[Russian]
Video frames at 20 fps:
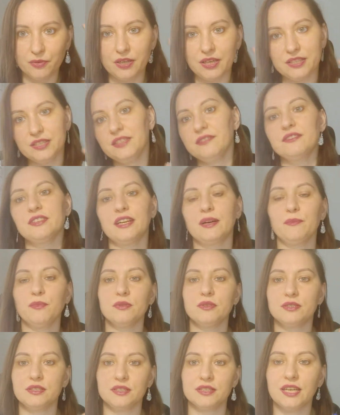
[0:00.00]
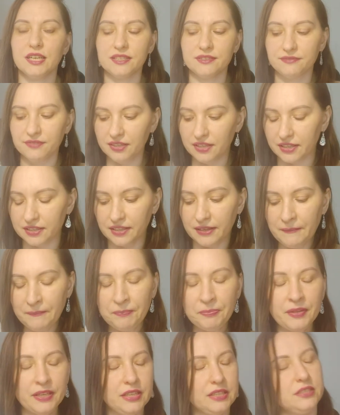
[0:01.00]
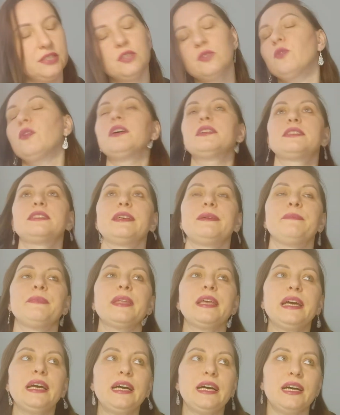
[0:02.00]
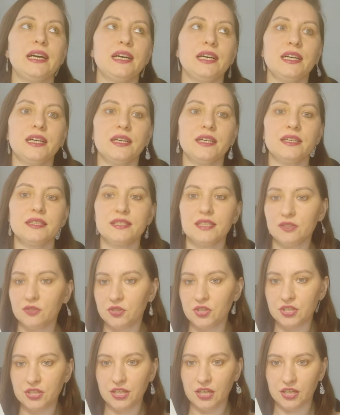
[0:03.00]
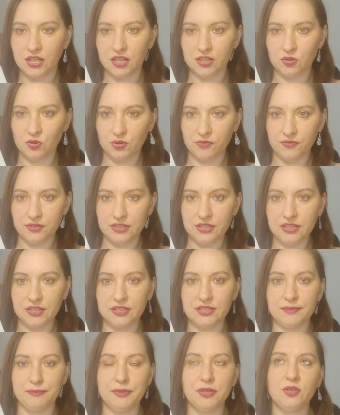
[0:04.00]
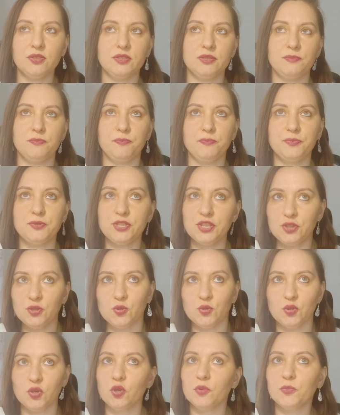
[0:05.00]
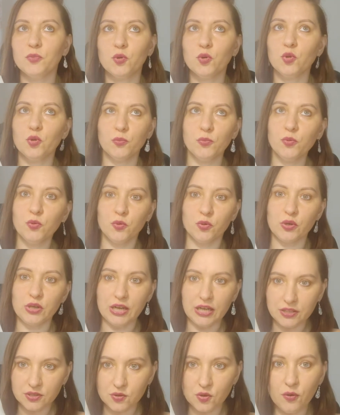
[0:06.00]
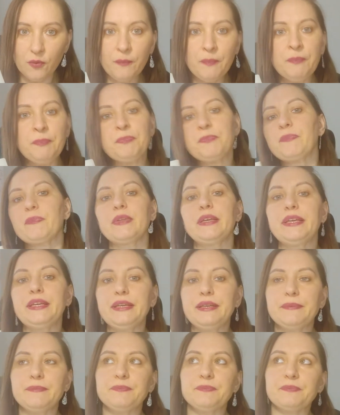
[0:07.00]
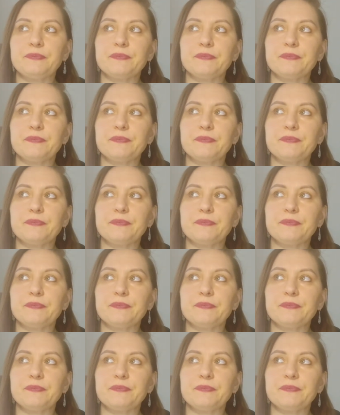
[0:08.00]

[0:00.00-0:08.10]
более активно работать, искать выход из ситуации. А следующий шаг, который вы делаете, берете синюю или голубую краску, и